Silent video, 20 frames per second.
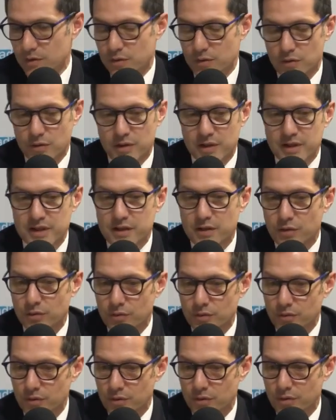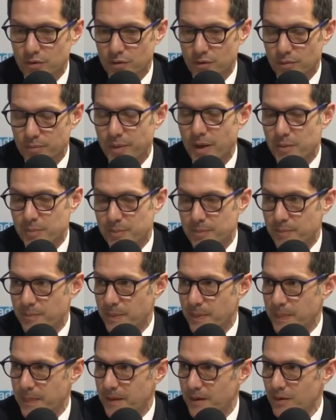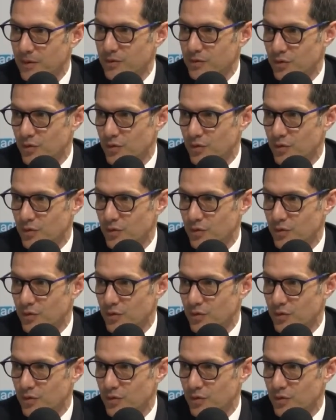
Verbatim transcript: euh, pour nos auditeurs. Hein.